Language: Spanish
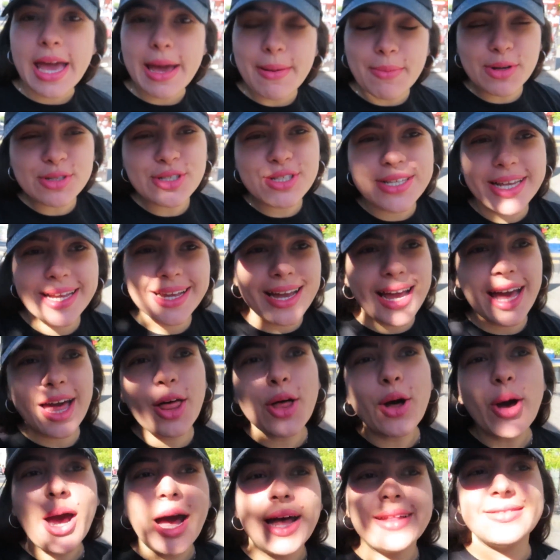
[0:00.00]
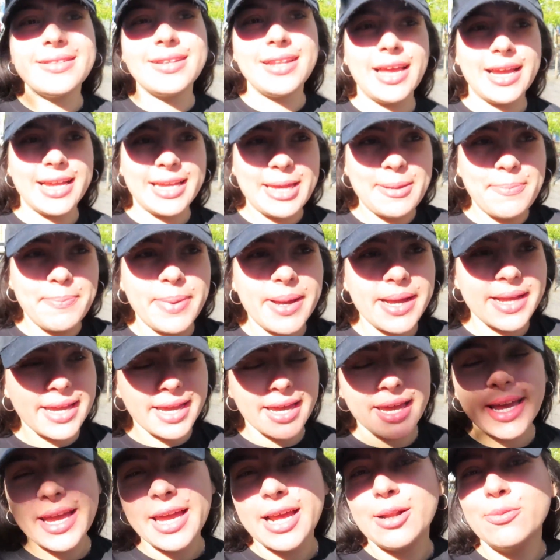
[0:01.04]
Hemos llegado a
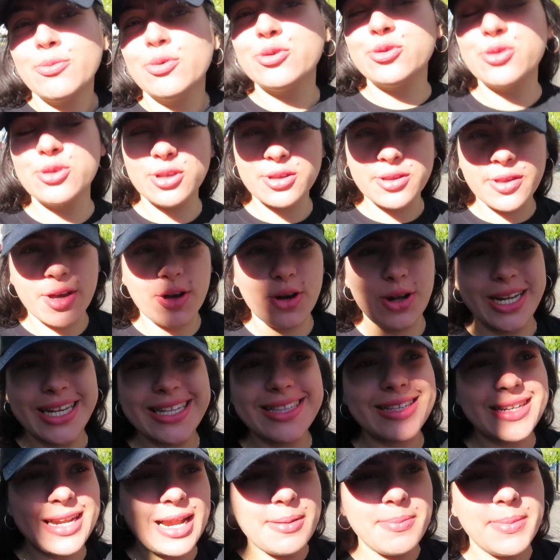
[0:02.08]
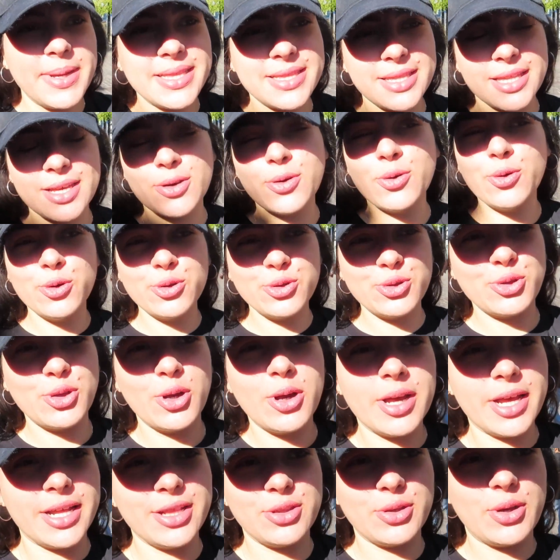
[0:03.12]
Tlaquepaque, el bus nos dejó literalmente
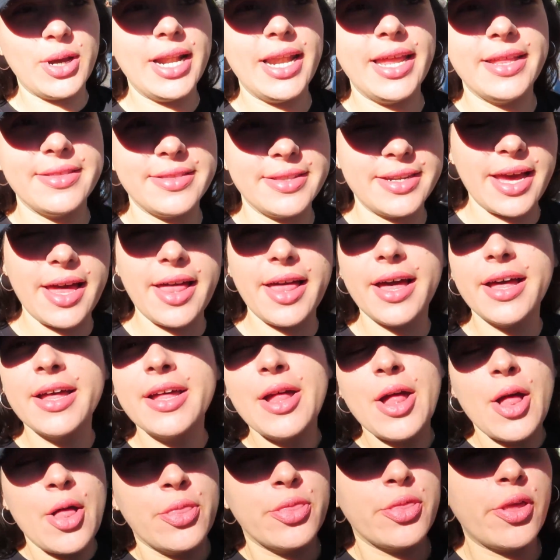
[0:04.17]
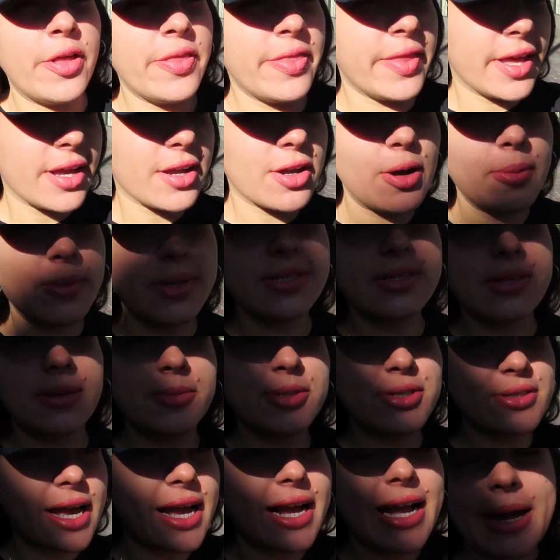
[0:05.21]
justo en toda la entrada donde
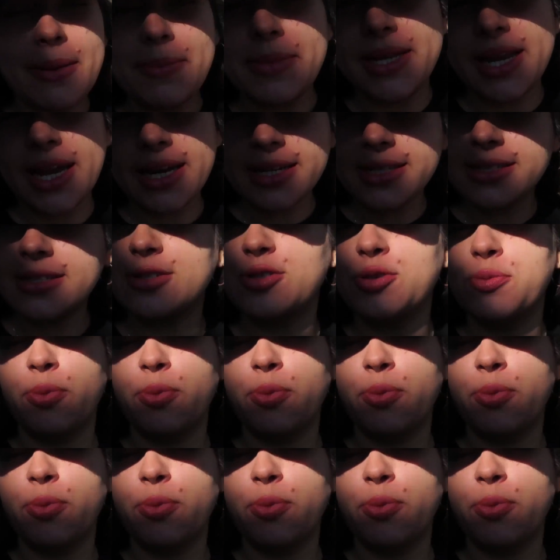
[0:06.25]
comenzamos a caminar y se